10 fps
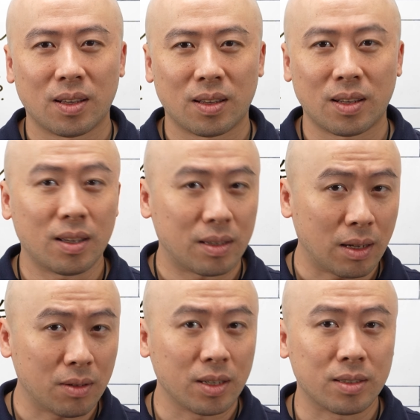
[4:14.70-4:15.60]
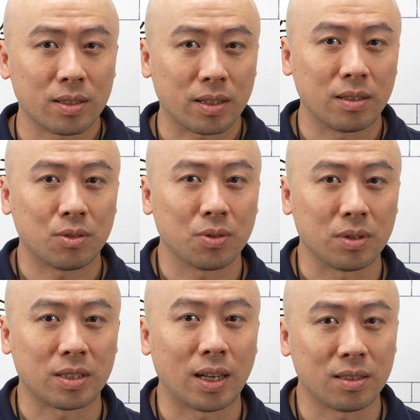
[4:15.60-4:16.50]
那到底这跟做
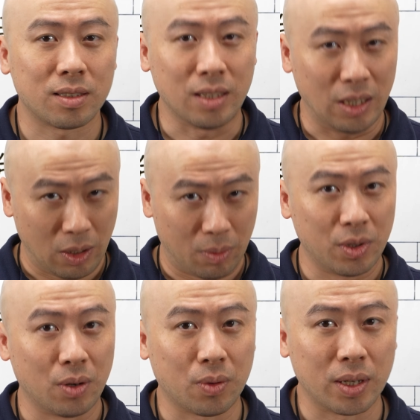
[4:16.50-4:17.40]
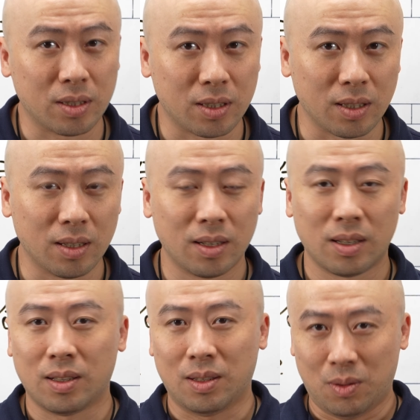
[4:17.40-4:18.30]
善事有没有关系，
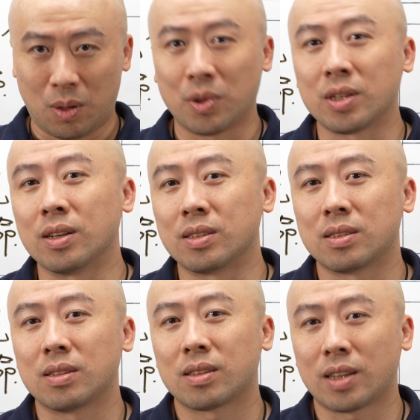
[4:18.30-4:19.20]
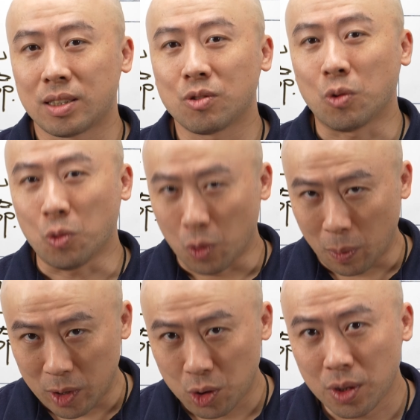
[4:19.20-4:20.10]
我不得而知，但是我
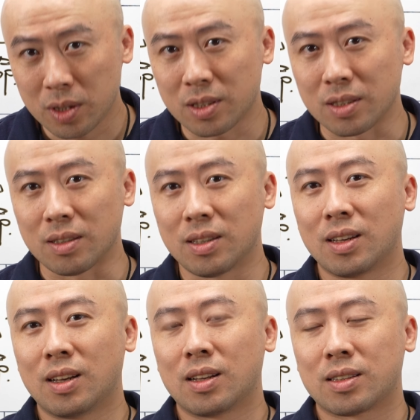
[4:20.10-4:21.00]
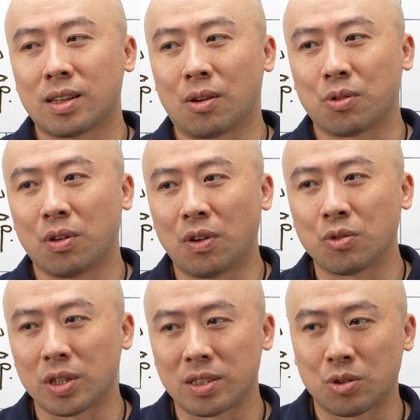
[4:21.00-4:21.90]
们确实 找过风
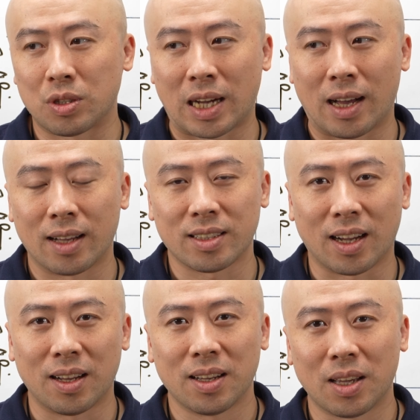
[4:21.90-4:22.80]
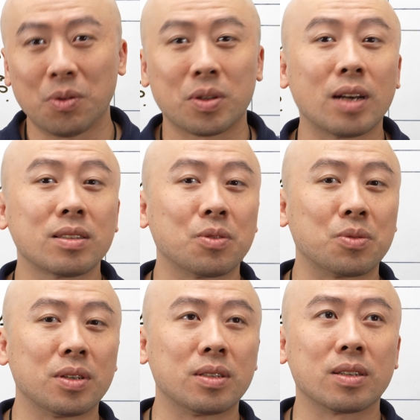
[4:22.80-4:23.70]
水师去查他家，因为当时我
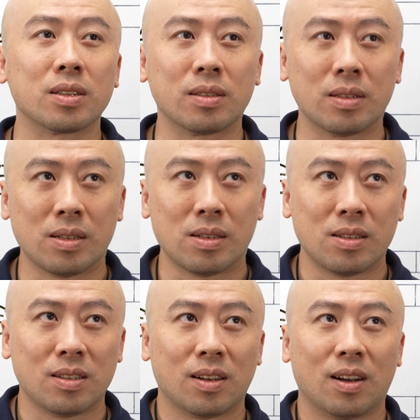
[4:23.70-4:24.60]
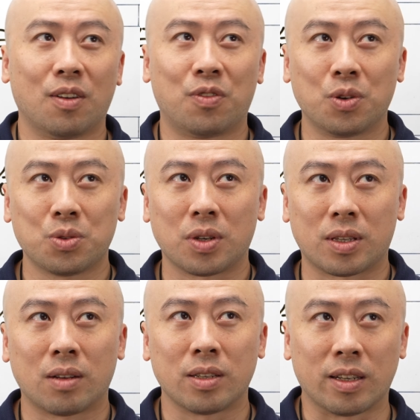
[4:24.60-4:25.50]
对这个呃风水
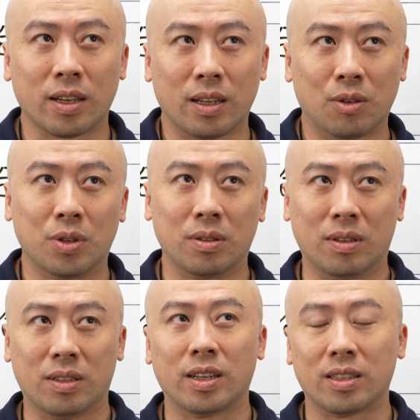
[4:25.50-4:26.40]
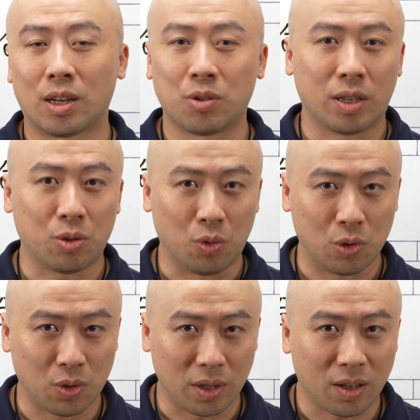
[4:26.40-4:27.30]
到底可以论人家论到多
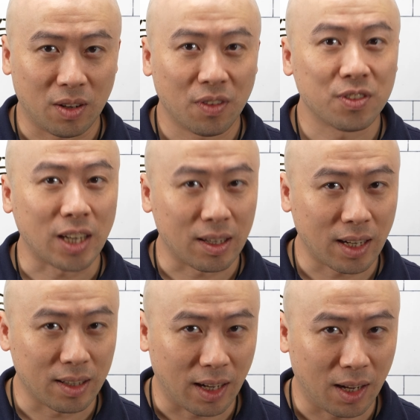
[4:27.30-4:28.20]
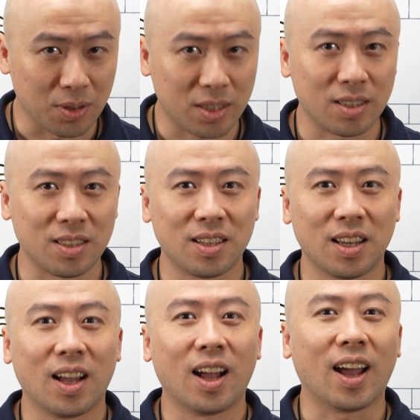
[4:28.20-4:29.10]
准哈、哦，相当的好奇。
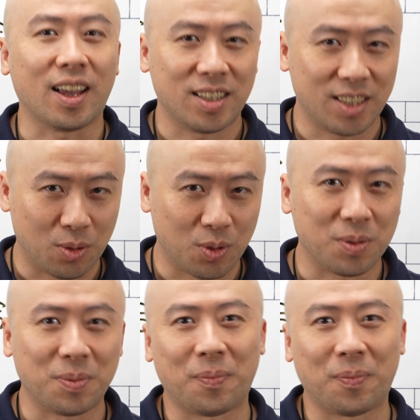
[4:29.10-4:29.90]
哎，结果